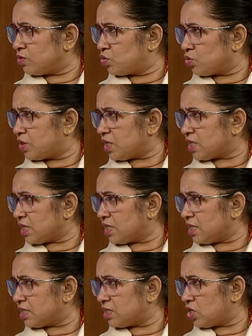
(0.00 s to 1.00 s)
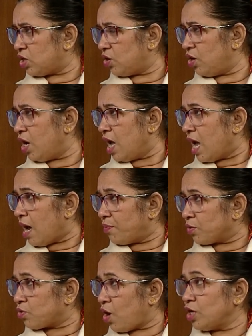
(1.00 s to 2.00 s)
যুদ্ধের সাথে ছিল
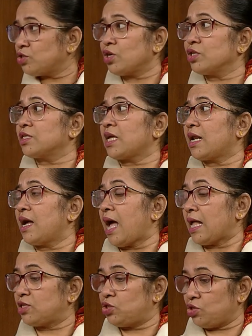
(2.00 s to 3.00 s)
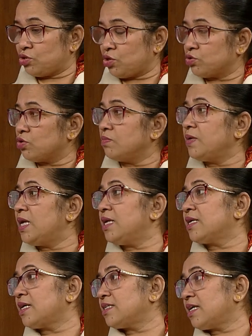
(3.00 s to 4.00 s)
এবং কয়জন তারা আত্মীয় স্বজন মিলে
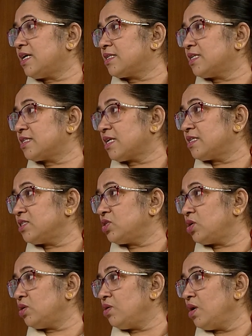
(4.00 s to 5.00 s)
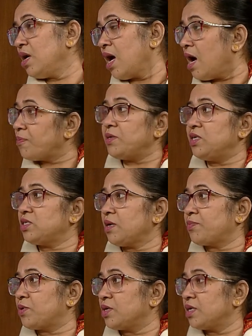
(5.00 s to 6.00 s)
রাজাকারদের সাথে ছিল আপনি
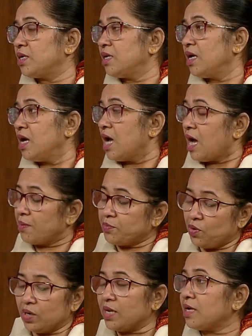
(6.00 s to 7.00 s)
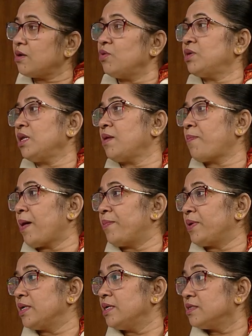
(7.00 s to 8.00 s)
হিসাব করেন আপনি অনেক ওইখানে
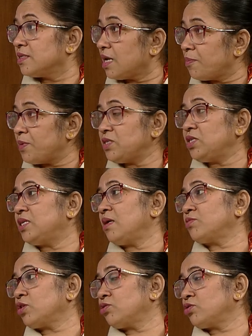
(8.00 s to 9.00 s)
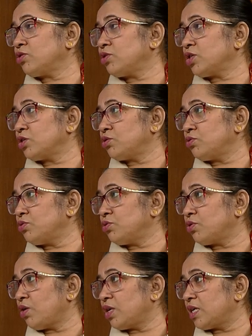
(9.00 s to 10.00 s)
পাবেন যারা প্রেসিডেন্ট সদস্য থেকে শুরু
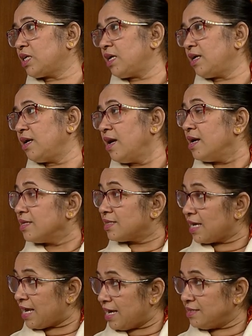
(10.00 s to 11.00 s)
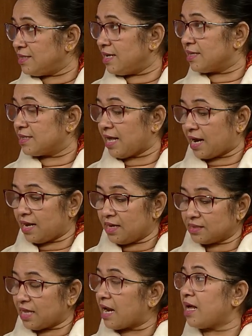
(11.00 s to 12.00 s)
করে অনেকেই তো এই যে তারা
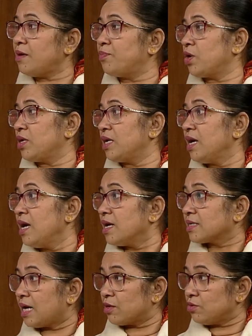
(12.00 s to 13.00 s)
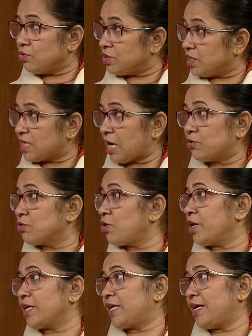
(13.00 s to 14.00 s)
তারাই বলে কারণ ওই যে ঠাকুর
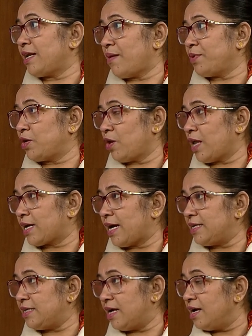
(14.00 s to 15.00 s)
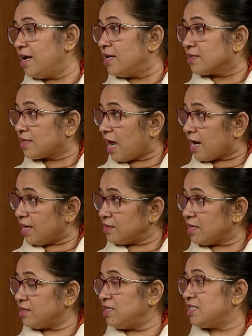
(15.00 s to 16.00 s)
ঘরে কে আমি কলা খাই না তারা
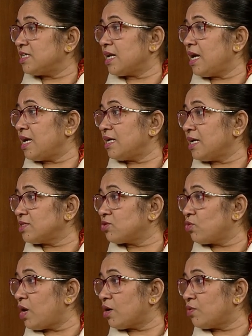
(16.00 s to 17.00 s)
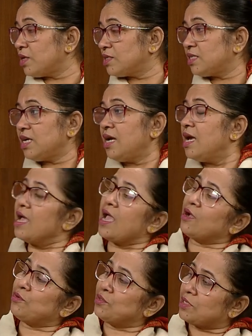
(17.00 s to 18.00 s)
নিজেরা এই কাজগুলো করেছে
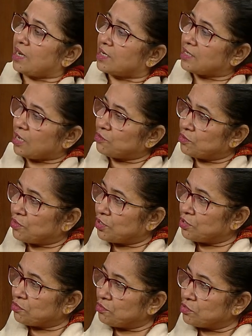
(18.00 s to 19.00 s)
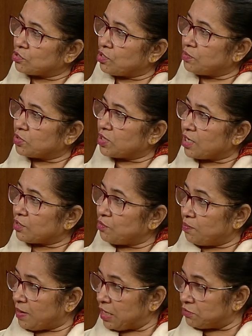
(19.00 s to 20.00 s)
এখন তারা ঠাকুর ঘরের খোঁজ খবর তারা
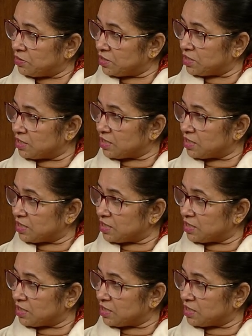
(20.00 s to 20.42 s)
খুব ভালো নিতে